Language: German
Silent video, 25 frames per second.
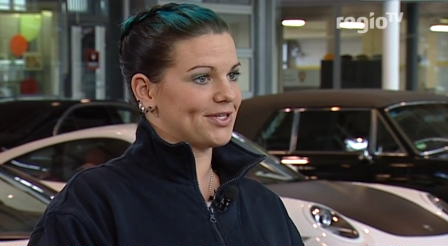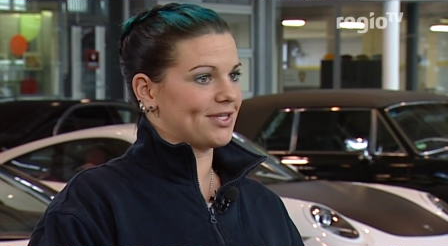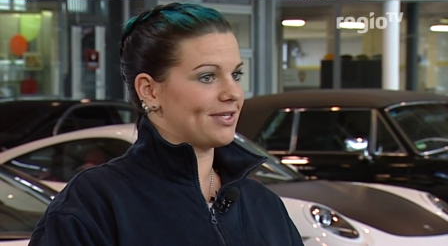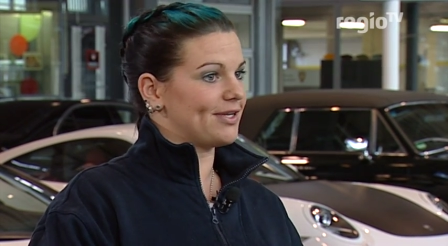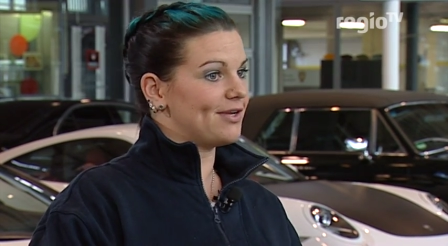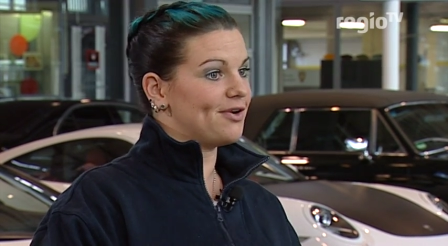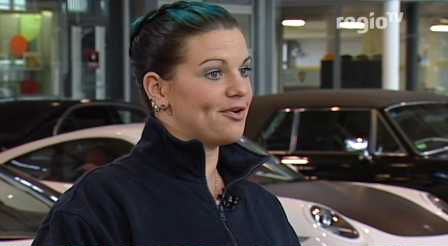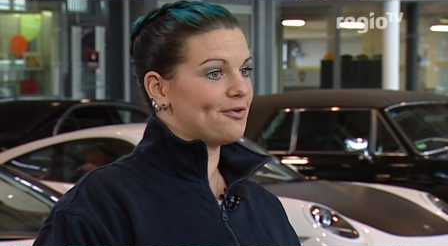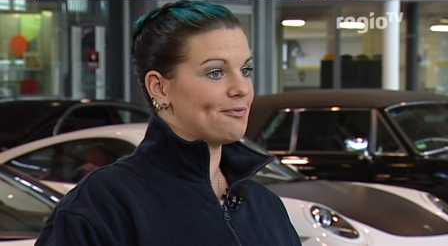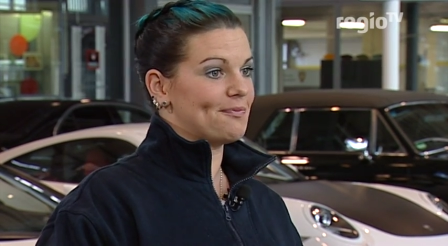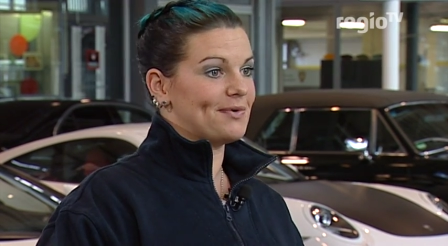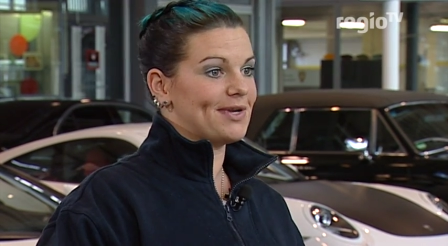dann
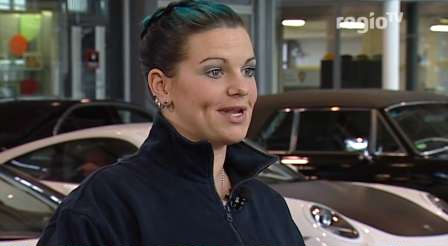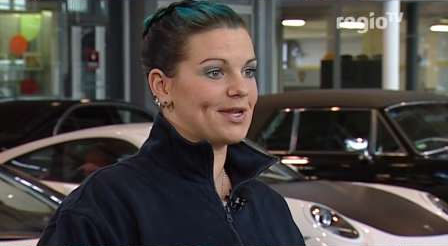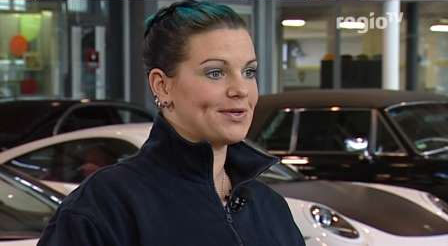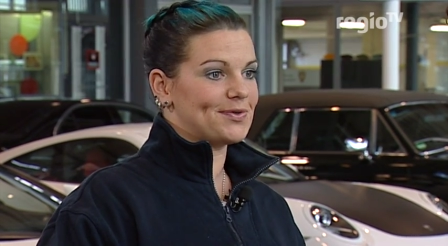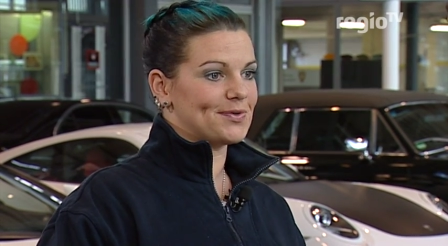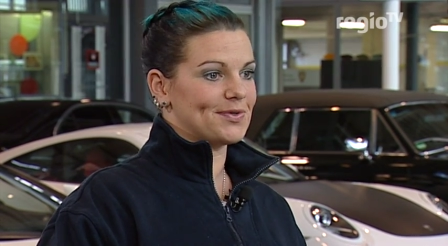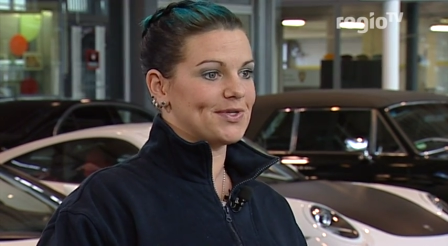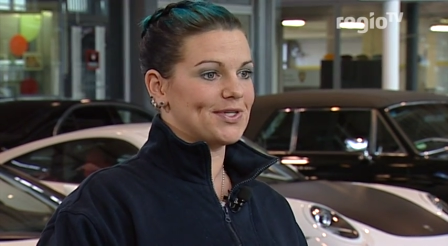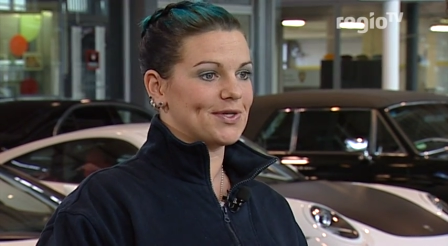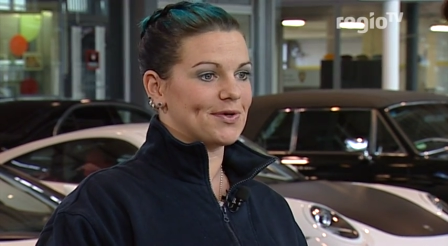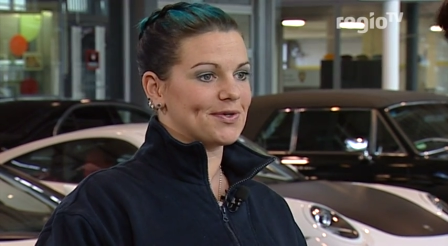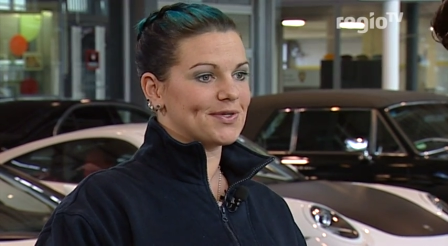hilft man
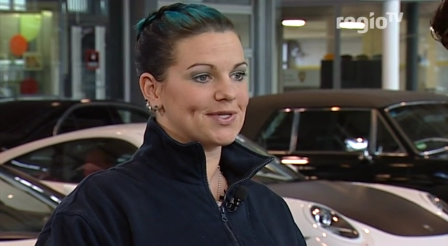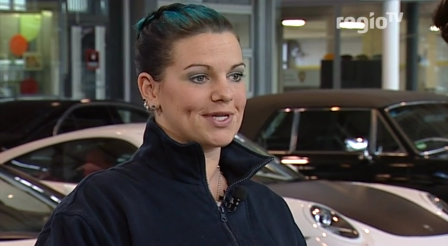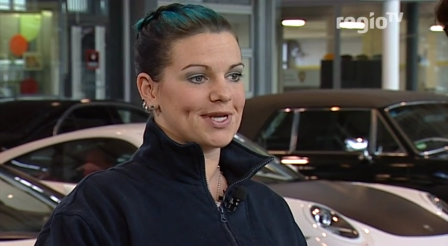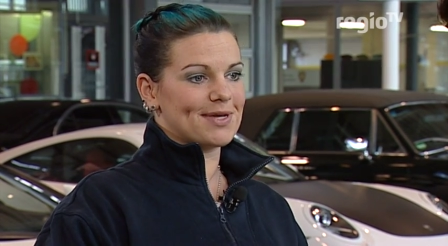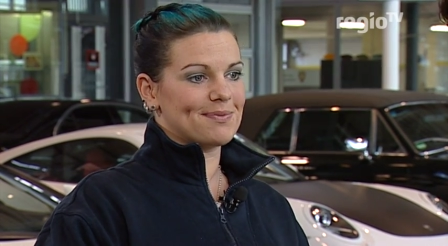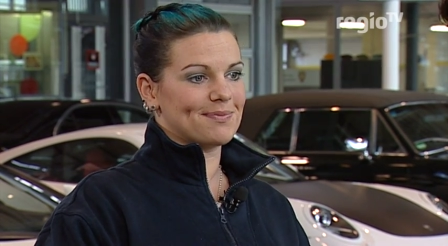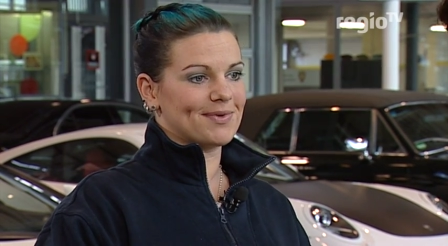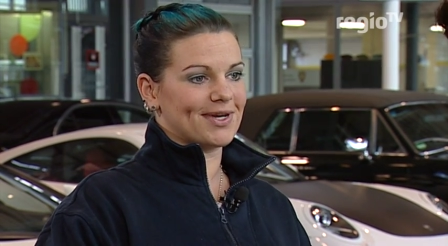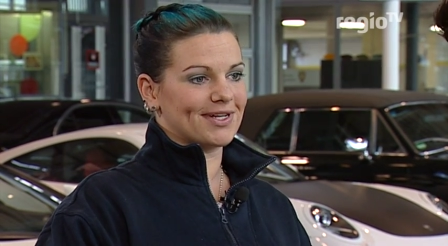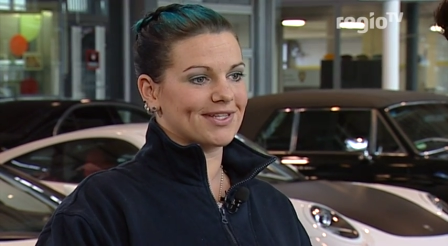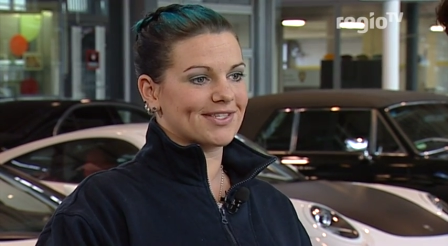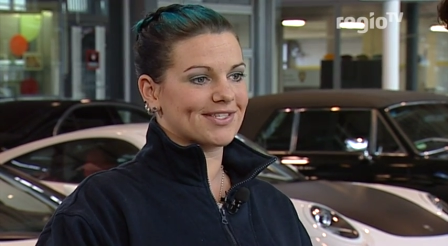natürlich auch
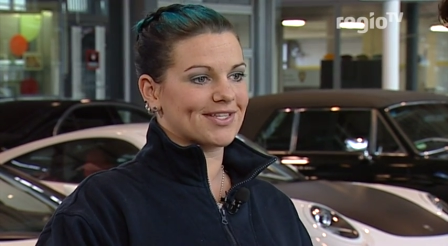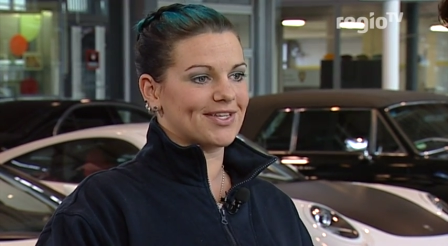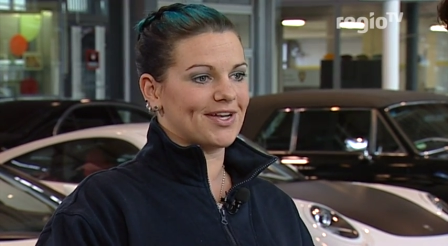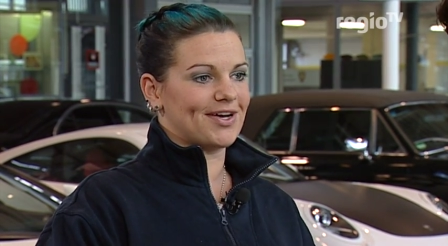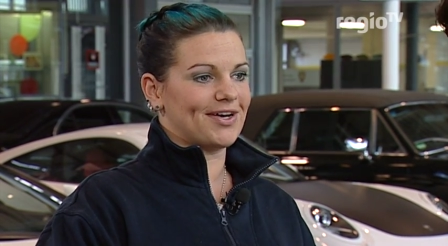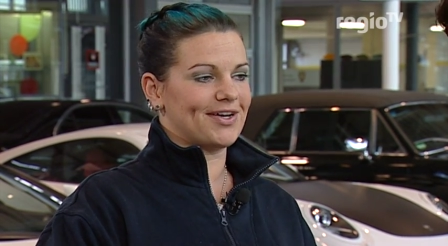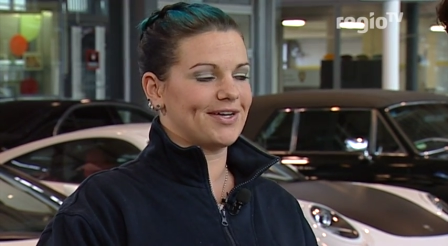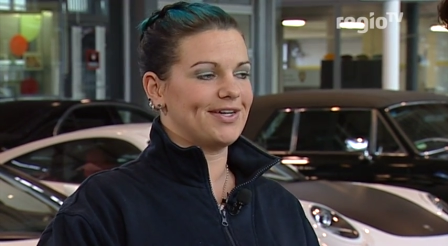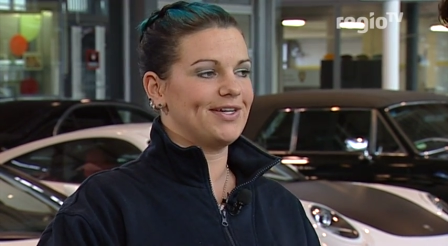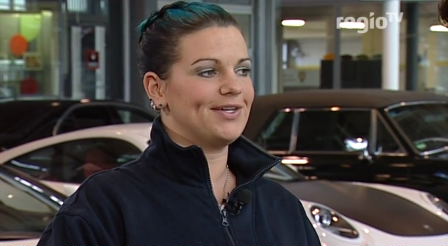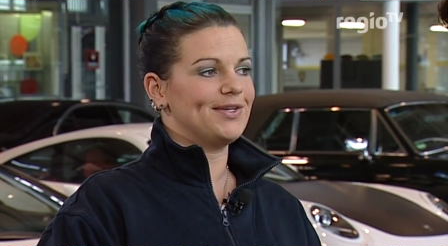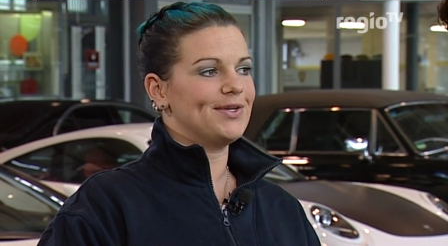dem, ganz klar.